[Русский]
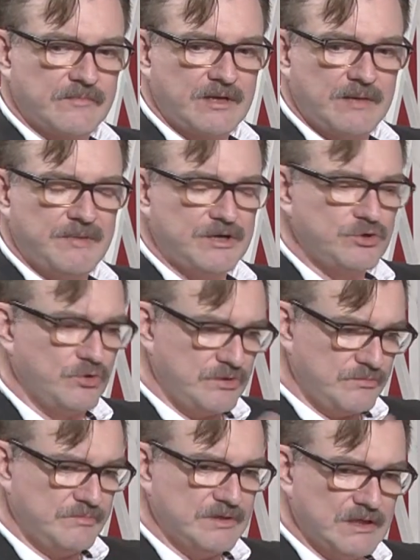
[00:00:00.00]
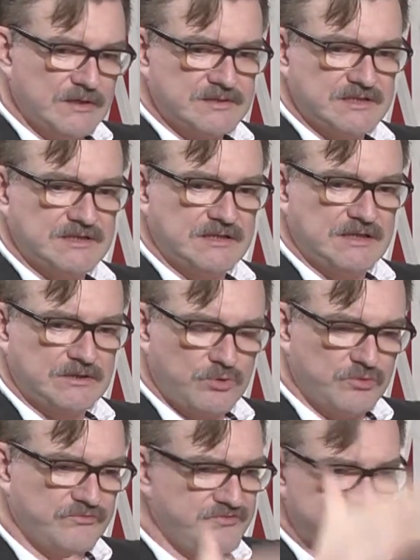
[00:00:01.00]
камертоном была, задала
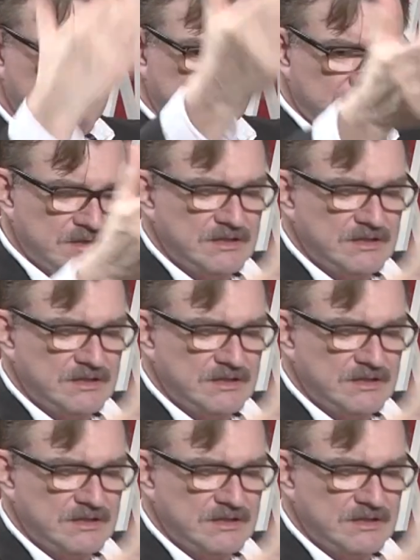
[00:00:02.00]
тон всем